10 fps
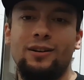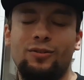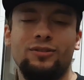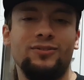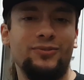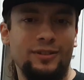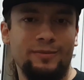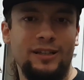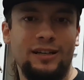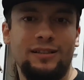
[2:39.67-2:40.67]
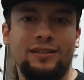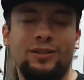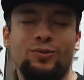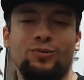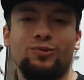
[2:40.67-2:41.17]
Gordon Freeman
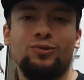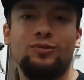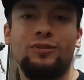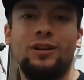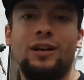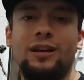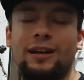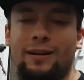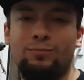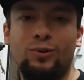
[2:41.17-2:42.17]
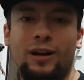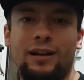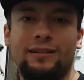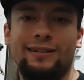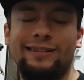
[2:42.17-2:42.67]
hakkında konuştu. Bu
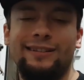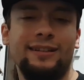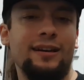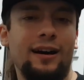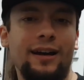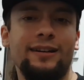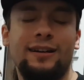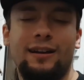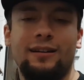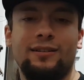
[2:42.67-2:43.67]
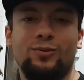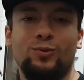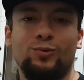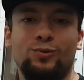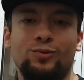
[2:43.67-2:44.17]
karakterin yine aynı karakter
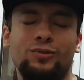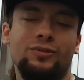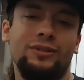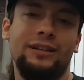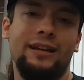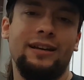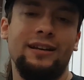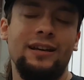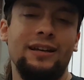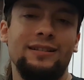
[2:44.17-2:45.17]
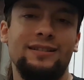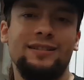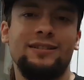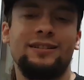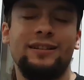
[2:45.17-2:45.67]
olduğunu, yine
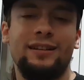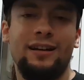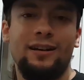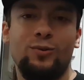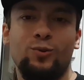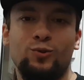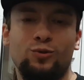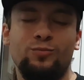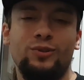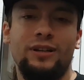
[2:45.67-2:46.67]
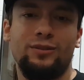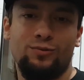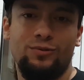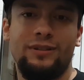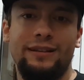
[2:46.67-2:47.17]
zırhıyla, kostümüyle,
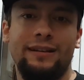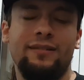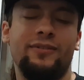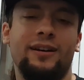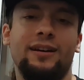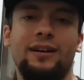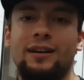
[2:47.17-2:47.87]
suitiyle ve